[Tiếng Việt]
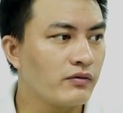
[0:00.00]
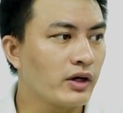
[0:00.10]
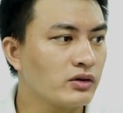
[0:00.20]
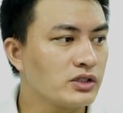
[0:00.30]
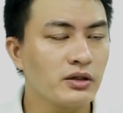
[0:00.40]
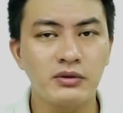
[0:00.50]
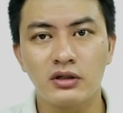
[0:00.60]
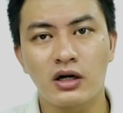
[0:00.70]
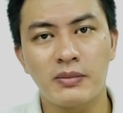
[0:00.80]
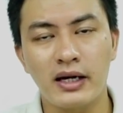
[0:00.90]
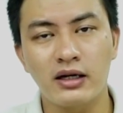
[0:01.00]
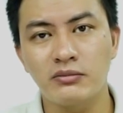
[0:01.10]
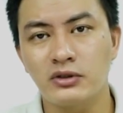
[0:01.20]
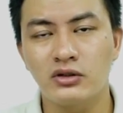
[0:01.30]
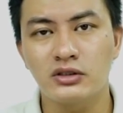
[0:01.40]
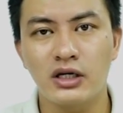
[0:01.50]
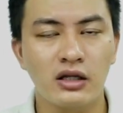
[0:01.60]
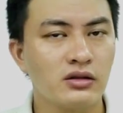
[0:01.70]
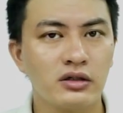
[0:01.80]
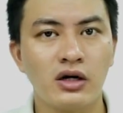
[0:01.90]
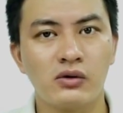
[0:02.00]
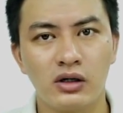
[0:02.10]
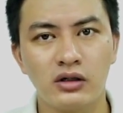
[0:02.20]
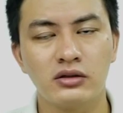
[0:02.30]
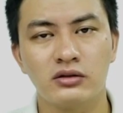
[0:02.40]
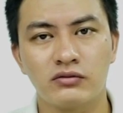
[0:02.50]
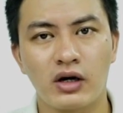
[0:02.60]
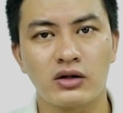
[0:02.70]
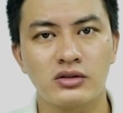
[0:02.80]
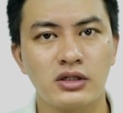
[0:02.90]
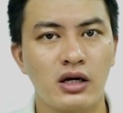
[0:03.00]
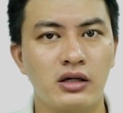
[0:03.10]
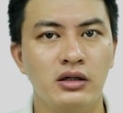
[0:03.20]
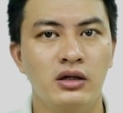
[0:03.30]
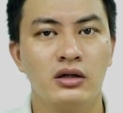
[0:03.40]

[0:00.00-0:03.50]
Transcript: Về con chip thì G35 thì nó sẽ thương hiệu hơn và nó sẽ